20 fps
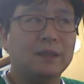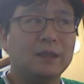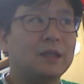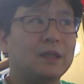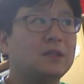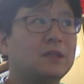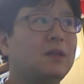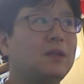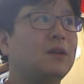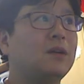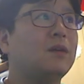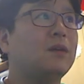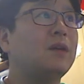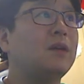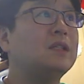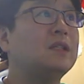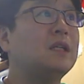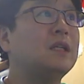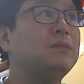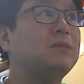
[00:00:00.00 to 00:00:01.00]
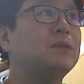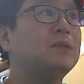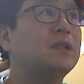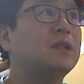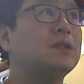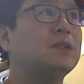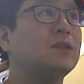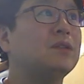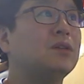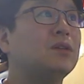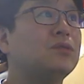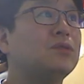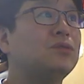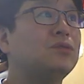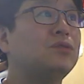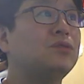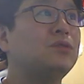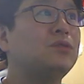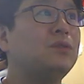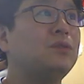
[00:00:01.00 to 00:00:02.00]
그래서 환자분께서
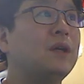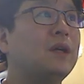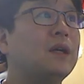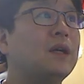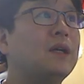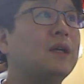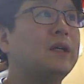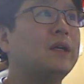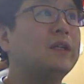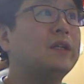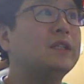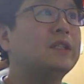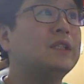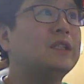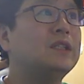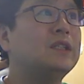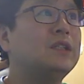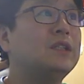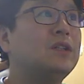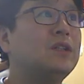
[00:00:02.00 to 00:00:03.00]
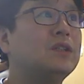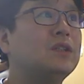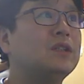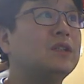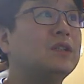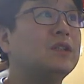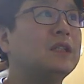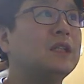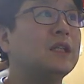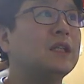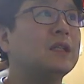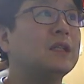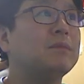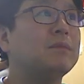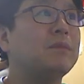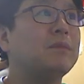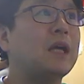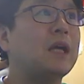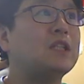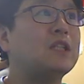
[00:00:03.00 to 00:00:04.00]
수술과 신경 차단
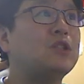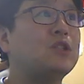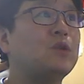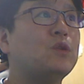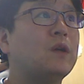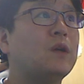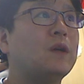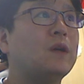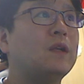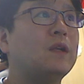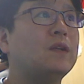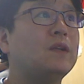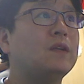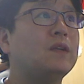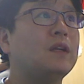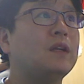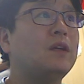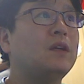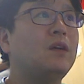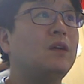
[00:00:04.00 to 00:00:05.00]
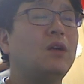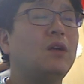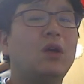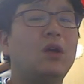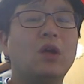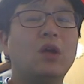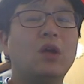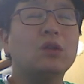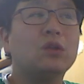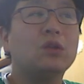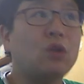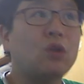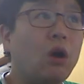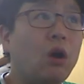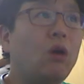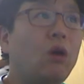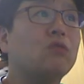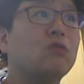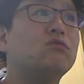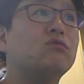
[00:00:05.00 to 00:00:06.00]
마취와 관련하여
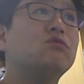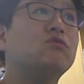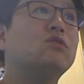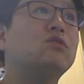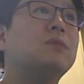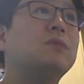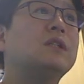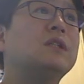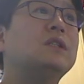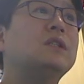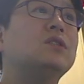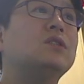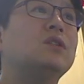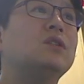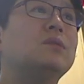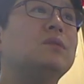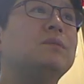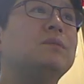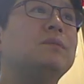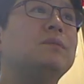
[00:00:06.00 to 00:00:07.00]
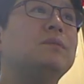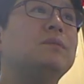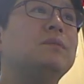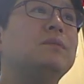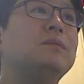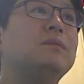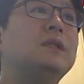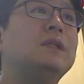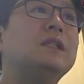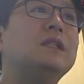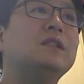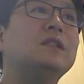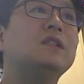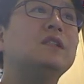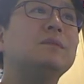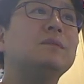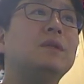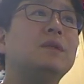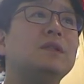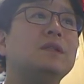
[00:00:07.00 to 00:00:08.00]
더 궁금하신 점이
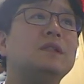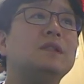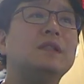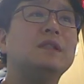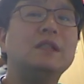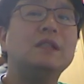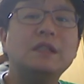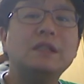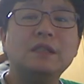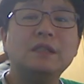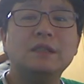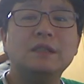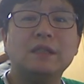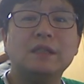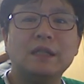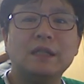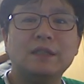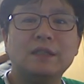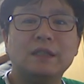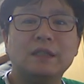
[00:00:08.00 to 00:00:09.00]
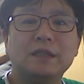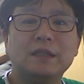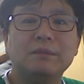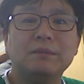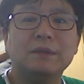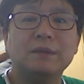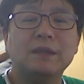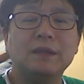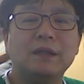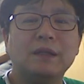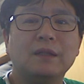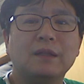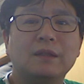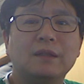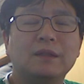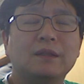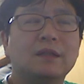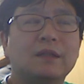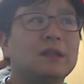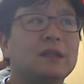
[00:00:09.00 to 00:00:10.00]
있으시면 질의를 하셔야 됩니다.
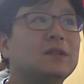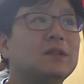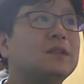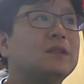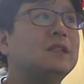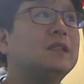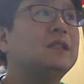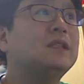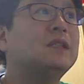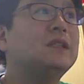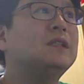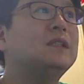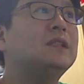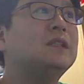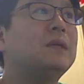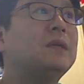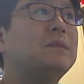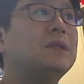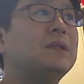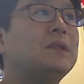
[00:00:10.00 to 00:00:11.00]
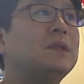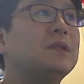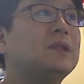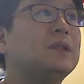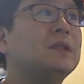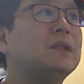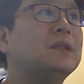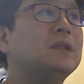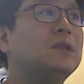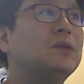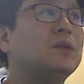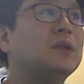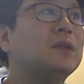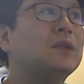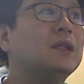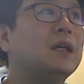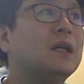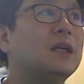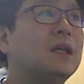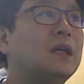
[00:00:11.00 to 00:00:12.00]
그래서 질의를 하면 저희들이
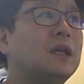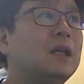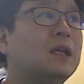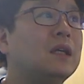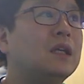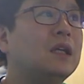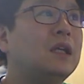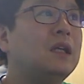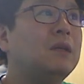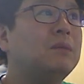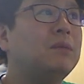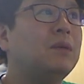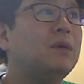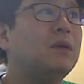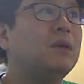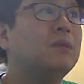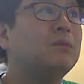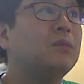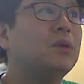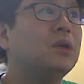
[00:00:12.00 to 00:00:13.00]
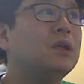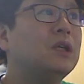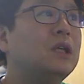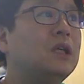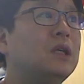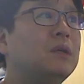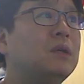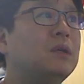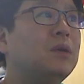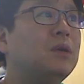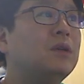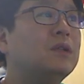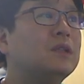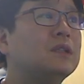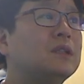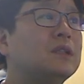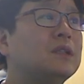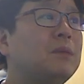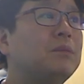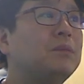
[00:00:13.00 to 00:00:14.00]
여기다 1번, 뭐
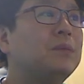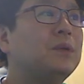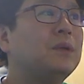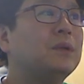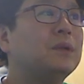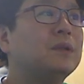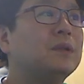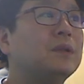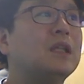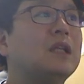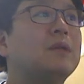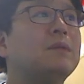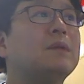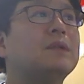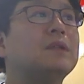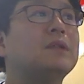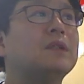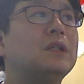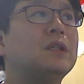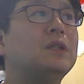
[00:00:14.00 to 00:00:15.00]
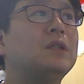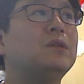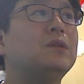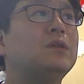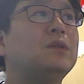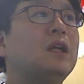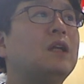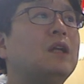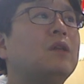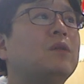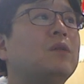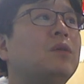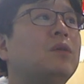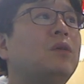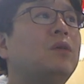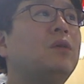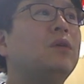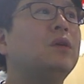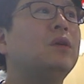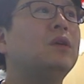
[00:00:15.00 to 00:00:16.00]
2번, 3번 대답해서 기록을
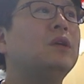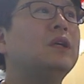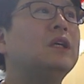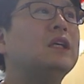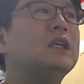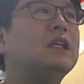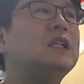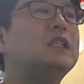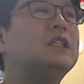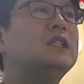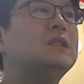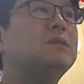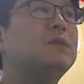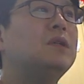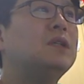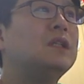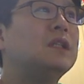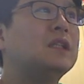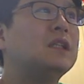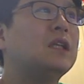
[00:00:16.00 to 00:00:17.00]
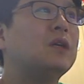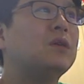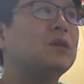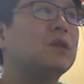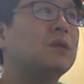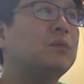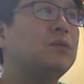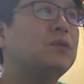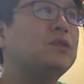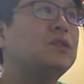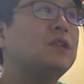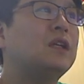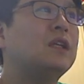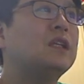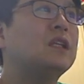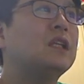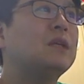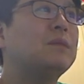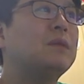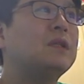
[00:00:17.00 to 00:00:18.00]
해놓고 있으면 있다고 이렇게 표시를
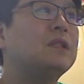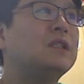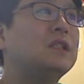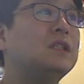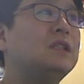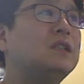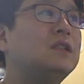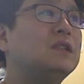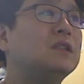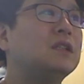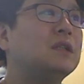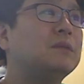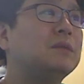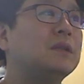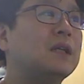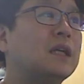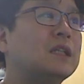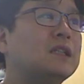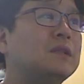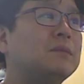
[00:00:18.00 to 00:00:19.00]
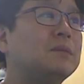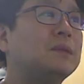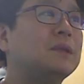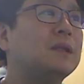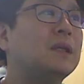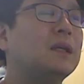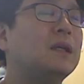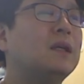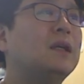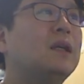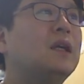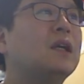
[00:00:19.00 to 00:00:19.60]
한 다음에 질의응답을 가집니다.